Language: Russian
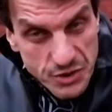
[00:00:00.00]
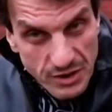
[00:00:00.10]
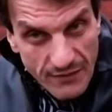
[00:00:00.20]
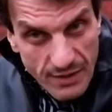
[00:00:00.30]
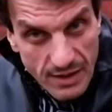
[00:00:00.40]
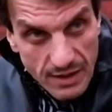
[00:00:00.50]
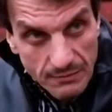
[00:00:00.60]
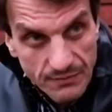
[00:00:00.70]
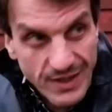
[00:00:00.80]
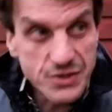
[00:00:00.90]

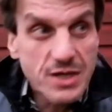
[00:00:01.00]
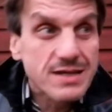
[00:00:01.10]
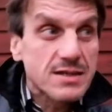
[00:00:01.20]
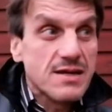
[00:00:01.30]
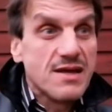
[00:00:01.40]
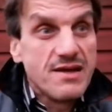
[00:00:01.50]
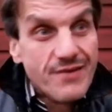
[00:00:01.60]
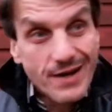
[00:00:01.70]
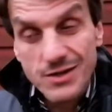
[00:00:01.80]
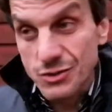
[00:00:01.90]
человеком. Даже если они не
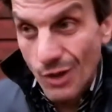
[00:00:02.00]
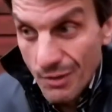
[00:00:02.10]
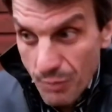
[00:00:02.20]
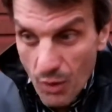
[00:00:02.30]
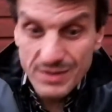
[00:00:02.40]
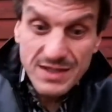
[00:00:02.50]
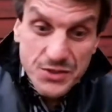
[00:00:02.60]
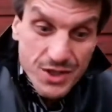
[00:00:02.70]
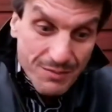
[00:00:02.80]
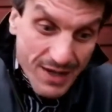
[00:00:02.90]
верили, что он Бог,
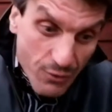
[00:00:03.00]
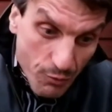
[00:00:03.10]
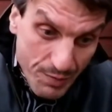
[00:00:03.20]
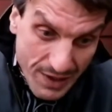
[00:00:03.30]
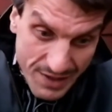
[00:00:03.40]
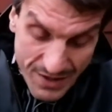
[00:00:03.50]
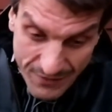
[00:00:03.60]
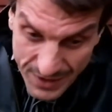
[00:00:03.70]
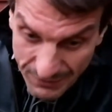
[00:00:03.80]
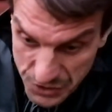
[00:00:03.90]
зачем они убили
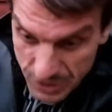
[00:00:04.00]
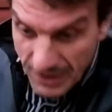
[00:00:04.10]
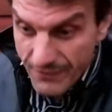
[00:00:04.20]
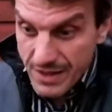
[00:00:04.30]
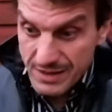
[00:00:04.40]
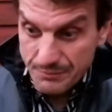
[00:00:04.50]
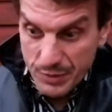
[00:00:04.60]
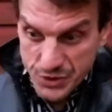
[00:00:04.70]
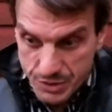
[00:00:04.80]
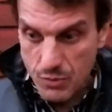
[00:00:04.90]
невинного человека?
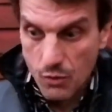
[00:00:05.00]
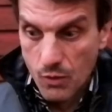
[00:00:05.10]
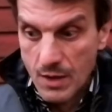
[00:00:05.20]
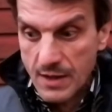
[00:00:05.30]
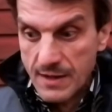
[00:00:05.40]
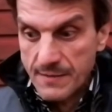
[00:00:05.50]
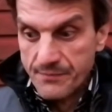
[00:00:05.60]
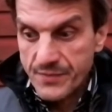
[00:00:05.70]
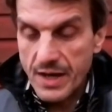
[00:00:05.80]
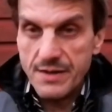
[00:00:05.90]
Почему?
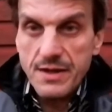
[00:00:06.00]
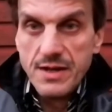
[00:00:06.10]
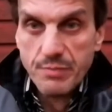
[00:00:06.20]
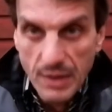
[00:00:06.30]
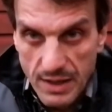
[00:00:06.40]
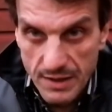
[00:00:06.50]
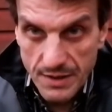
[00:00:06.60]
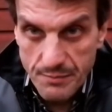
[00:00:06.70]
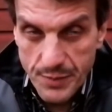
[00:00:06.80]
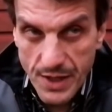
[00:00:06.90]
И они не
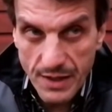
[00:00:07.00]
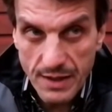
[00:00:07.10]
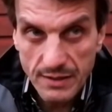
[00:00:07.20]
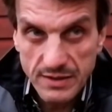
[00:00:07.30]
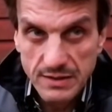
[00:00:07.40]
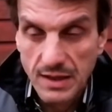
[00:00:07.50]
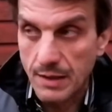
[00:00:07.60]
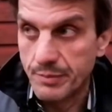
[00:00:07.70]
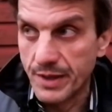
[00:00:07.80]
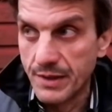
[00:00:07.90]
были империей
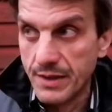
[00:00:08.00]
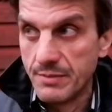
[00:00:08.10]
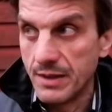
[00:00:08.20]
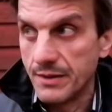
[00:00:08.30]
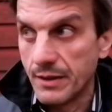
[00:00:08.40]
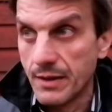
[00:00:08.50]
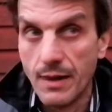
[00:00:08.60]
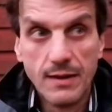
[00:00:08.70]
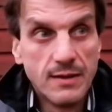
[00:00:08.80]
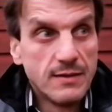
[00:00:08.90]
тогда при римлянах.
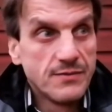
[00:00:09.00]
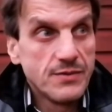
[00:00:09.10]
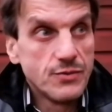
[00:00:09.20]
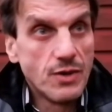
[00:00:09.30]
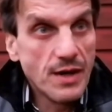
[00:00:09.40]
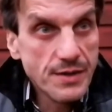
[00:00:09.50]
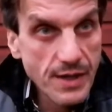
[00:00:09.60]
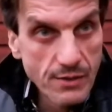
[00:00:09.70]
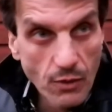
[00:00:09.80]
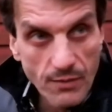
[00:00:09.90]
Но они
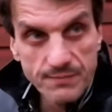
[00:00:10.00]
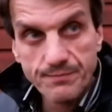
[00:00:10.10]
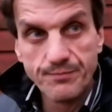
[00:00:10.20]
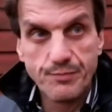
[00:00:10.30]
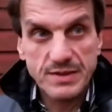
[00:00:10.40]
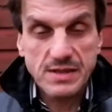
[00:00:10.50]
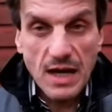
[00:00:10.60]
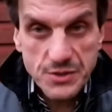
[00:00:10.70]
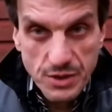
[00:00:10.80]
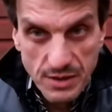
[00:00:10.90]
его
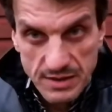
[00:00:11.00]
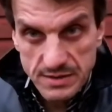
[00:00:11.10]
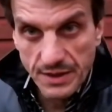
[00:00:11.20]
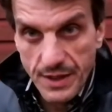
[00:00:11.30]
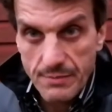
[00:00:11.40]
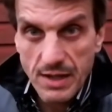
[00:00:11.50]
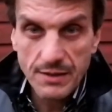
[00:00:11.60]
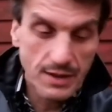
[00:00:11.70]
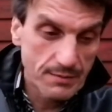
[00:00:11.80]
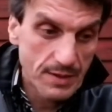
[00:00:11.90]
поскаржились
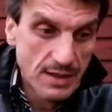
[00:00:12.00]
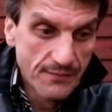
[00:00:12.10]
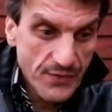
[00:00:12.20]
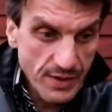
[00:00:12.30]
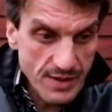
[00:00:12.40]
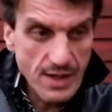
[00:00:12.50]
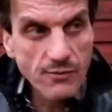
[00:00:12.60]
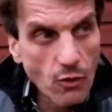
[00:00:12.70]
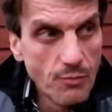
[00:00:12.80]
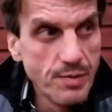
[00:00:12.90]
римлянам, и они
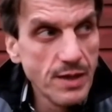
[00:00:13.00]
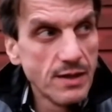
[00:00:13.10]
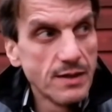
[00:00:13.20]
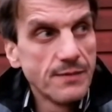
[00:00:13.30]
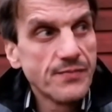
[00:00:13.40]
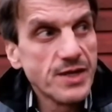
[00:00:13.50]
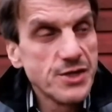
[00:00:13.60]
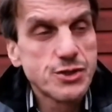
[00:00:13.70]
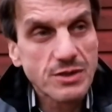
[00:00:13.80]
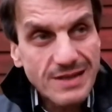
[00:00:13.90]
его убили. И
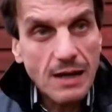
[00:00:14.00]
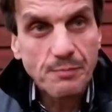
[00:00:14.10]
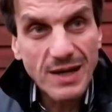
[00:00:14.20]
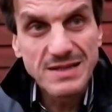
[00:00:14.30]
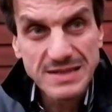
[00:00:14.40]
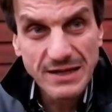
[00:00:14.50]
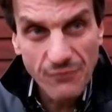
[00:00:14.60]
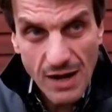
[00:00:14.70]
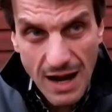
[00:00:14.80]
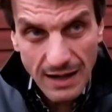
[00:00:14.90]
еще так
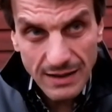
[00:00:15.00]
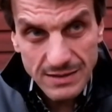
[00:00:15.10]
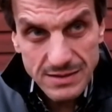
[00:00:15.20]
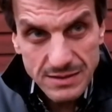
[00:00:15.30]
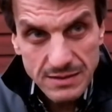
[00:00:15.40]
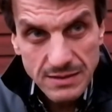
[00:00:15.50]
поиздевались,